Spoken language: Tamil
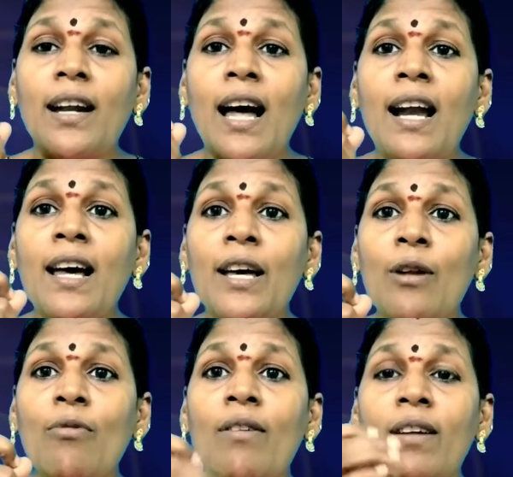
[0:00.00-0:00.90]

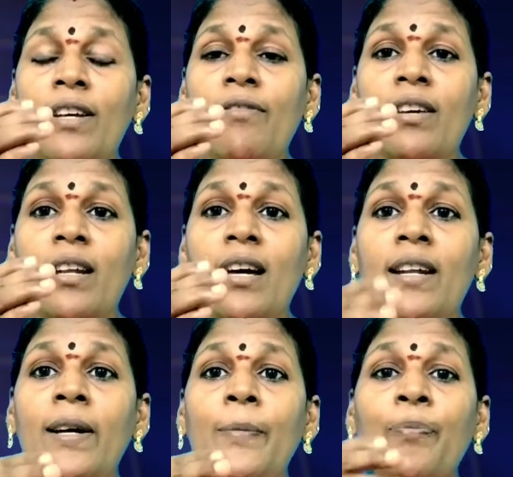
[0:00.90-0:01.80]
நாலாயிரம் ரூபா விலைக்கு
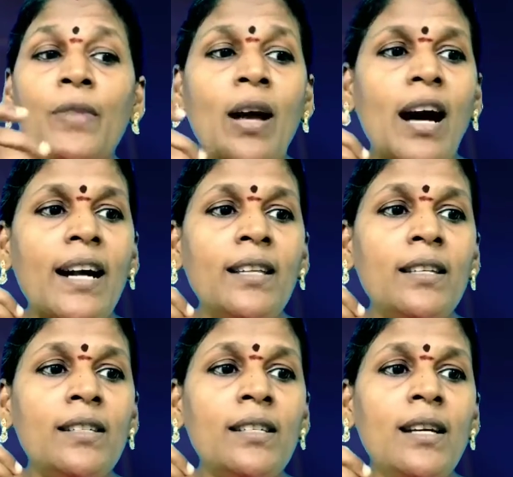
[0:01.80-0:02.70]
விற்கிறாரு
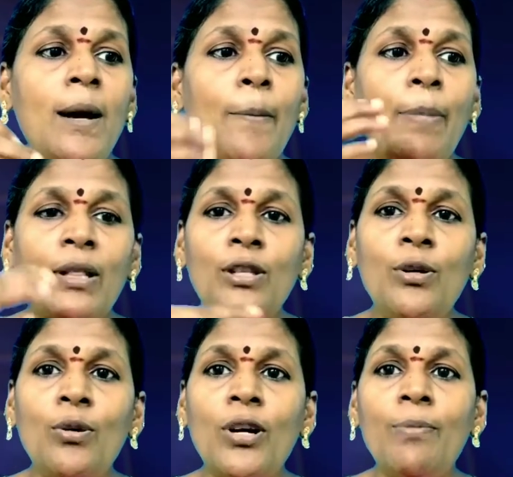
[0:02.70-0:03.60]
அடுத்தது பத்து
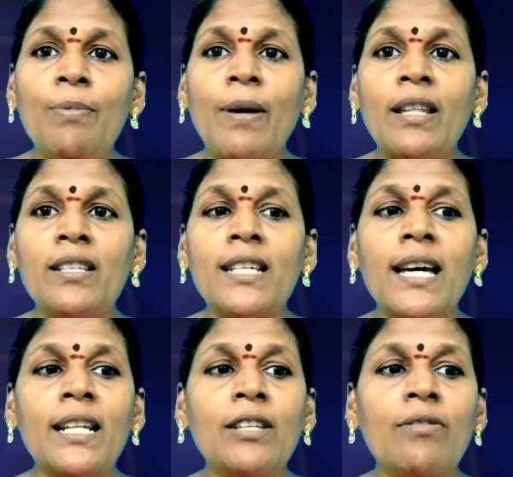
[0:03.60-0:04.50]
கிலோ அடுப்பு
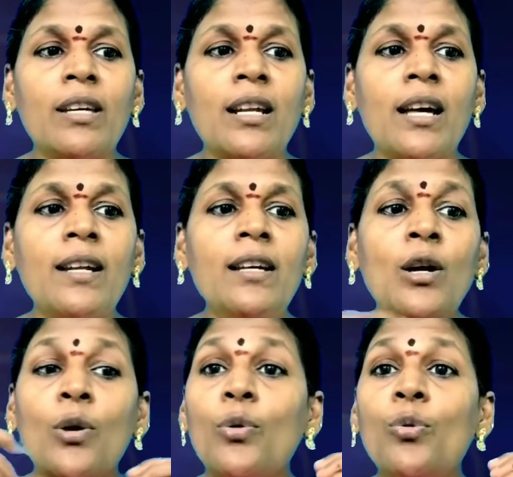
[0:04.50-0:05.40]
பதினஞ்சாயிரத்துக்கு விற்கிறாரு
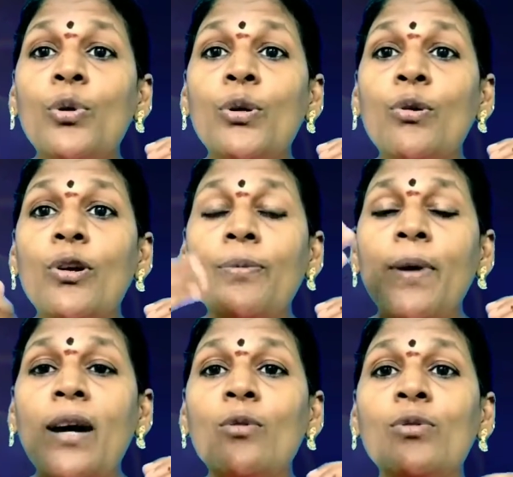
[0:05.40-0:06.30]
நூறு கிலோ
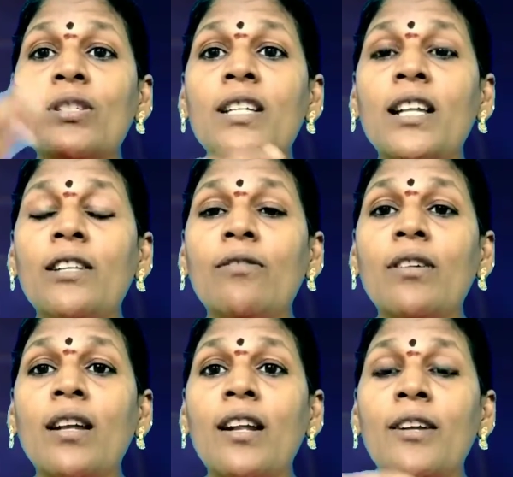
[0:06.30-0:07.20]
அடுப்பு அறுபத்தஞ்சாயிரத்துக்கு
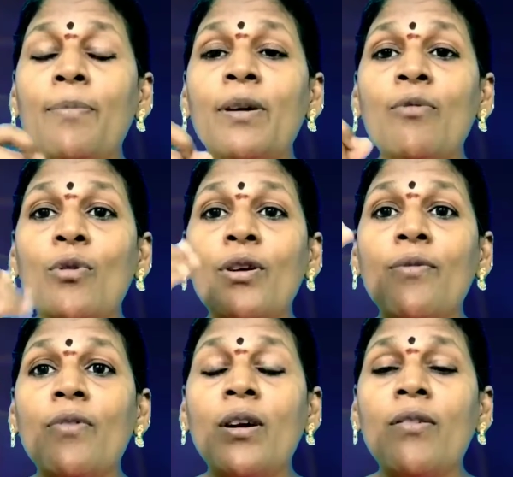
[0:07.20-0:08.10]
விற்கிறாரு இப்போ இவருடைய
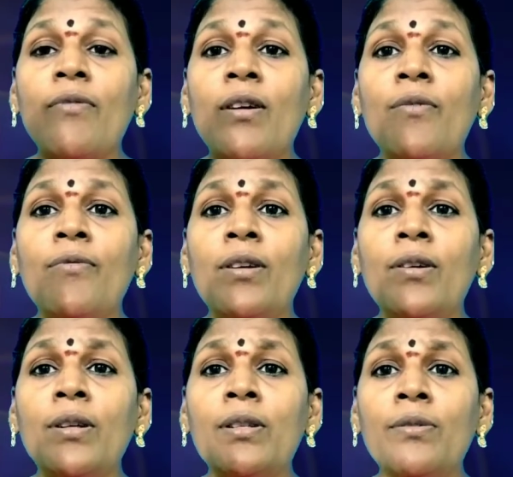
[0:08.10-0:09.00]

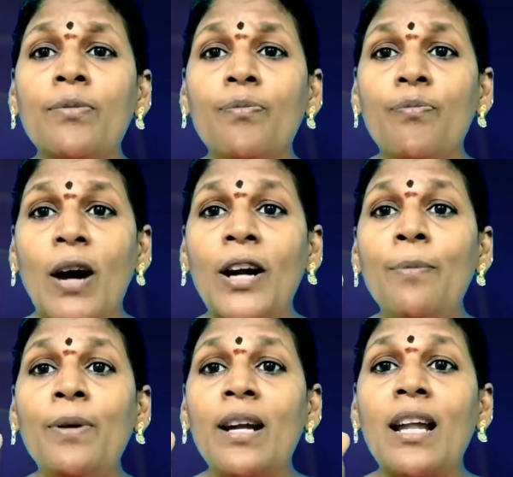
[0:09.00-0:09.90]
இது
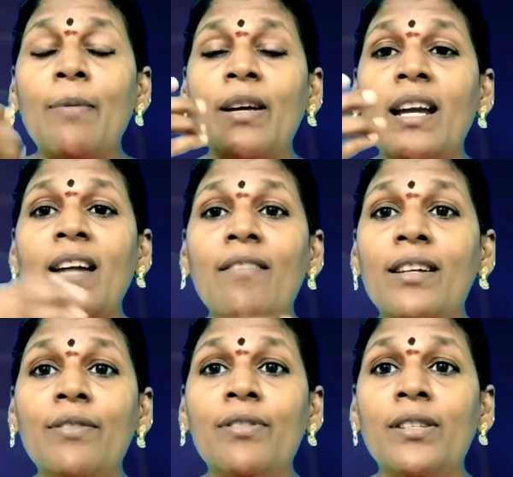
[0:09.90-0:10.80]
அடுப்பு எல்லாமே என்ன
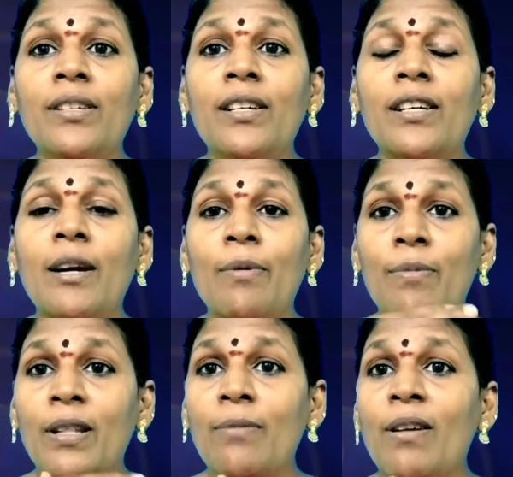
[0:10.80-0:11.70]
விலைக்கு விற்றுக்கிட்டு இருக்கு
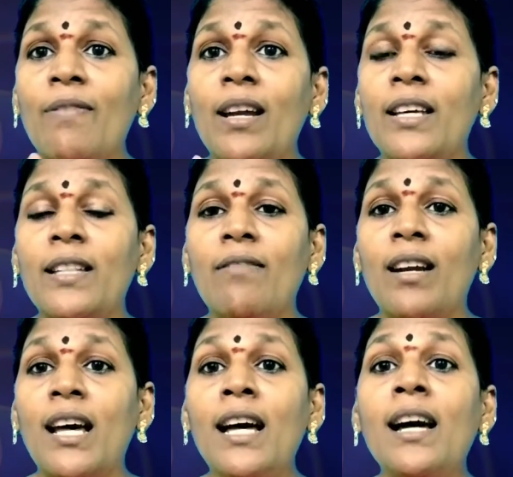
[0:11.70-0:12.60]
அப்படின்னு பார்த்தோம்னா விலை இந்த
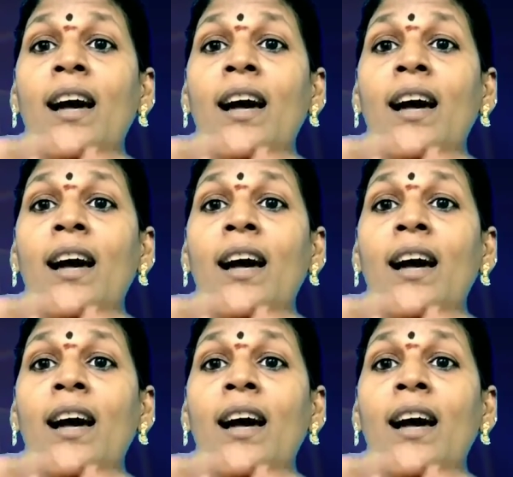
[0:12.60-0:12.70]
விலை